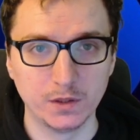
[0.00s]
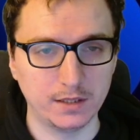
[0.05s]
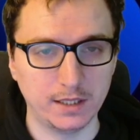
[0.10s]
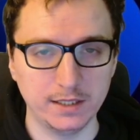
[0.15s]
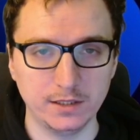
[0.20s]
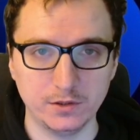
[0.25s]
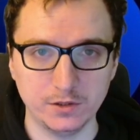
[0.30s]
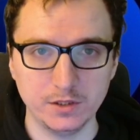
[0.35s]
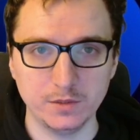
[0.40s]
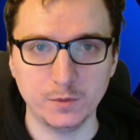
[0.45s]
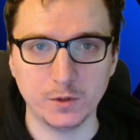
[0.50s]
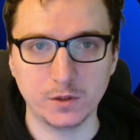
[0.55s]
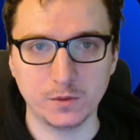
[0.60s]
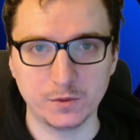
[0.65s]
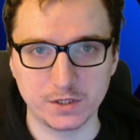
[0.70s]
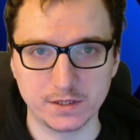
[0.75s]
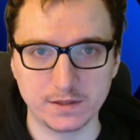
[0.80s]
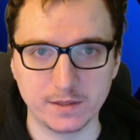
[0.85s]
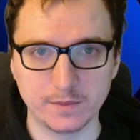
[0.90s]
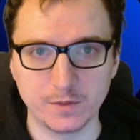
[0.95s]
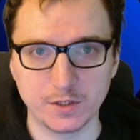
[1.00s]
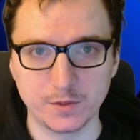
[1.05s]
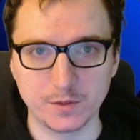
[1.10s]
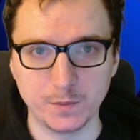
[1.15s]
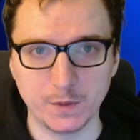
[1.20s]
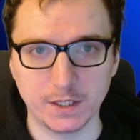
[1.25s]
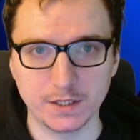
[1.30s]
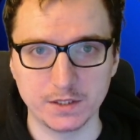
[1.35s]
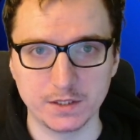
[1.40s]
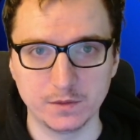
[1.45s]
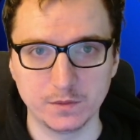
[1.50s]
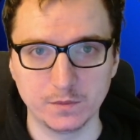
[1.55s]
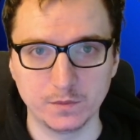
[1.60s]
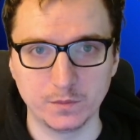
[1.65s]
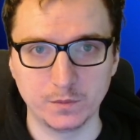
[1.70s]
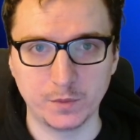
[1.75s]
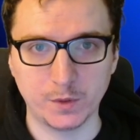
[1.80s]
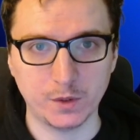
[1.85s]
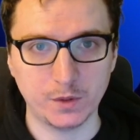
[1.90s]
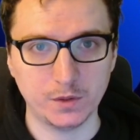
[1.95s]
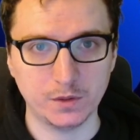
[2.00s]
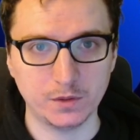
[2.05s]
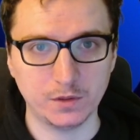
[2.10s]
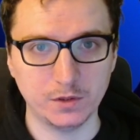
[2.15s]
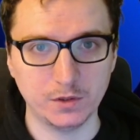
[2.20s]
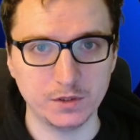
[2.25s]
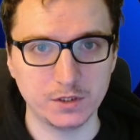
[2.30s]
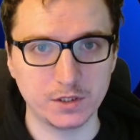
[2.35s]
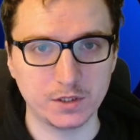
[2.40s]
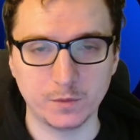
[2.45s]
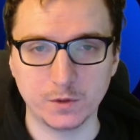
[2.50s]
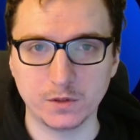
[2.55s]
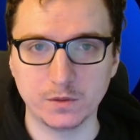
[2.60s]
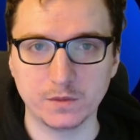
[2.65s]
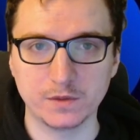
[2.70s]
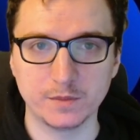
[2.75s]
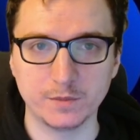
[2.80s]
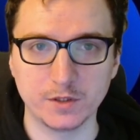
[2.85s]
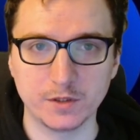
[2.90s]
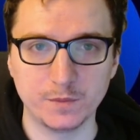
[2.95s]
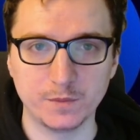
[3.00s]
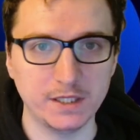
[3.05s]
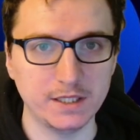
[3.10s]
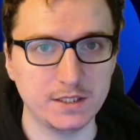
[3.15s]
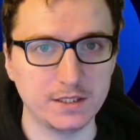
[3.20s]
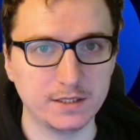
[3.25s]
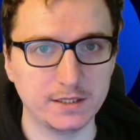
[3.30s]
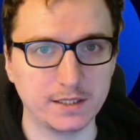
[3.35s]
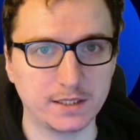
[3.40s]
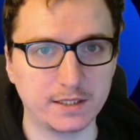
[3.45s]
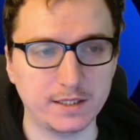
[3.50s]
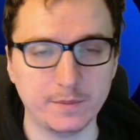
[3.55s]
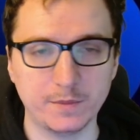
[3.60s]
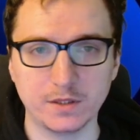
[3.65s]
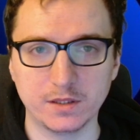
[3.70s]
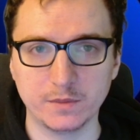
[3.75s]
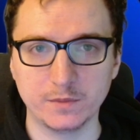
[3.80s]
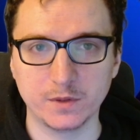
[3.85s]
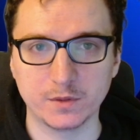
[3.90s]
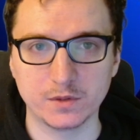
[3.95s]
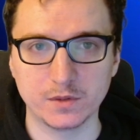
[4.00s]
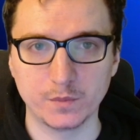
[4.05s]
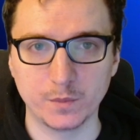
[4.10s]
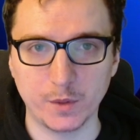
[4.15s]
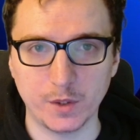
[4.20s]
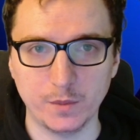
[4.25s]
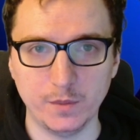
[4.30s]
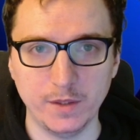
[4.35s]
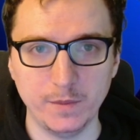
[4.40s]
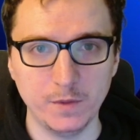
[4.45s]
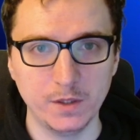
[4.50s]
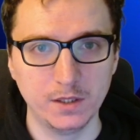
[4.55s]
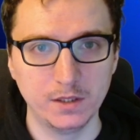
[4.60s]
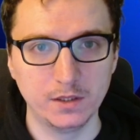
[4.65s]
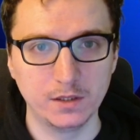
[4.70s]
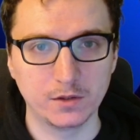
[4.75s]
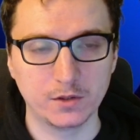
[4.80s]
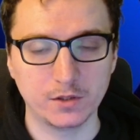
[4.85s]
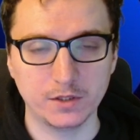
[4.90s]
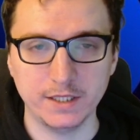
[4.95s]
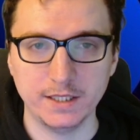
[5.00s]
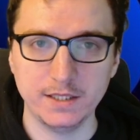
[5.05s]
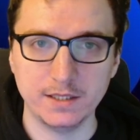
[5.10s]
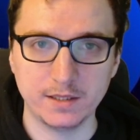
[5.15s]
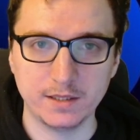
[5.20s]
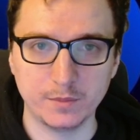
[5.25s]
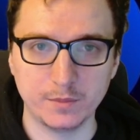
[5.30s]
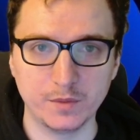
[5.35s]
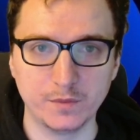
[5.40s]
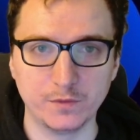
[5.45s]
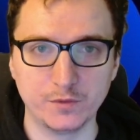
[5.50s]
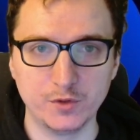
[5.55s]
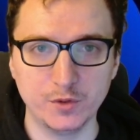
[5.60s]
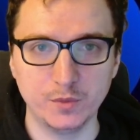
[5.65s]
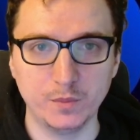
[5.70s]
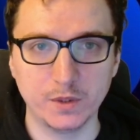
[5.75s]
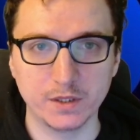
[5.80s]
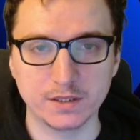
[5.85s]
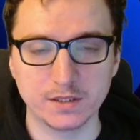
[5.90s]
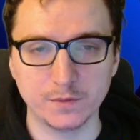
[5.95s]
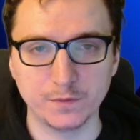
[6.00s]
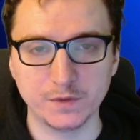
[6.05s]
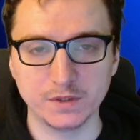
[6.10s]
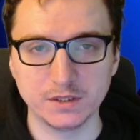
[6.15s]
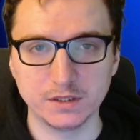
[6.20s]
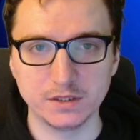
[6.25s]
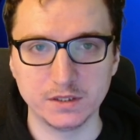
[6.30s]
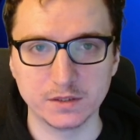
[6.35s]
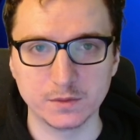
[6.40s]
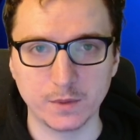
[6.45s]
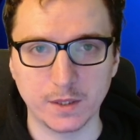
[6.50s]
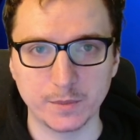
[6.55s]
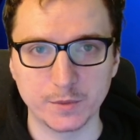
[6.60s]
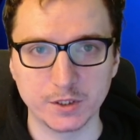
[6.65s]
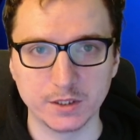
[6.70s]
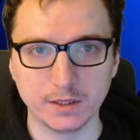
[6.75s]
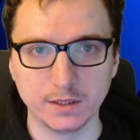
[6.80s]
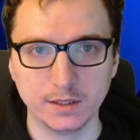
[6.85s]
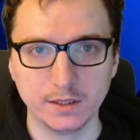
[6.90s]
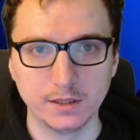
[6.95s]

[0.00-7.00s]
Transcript: Ale oni mogą się ze mnie śmiać, bo oni się mogą ze mnie śmiać i jak ja będę miał z tym problem, to ja nie dam im w dziób, bo jestem fizycznie słabszy.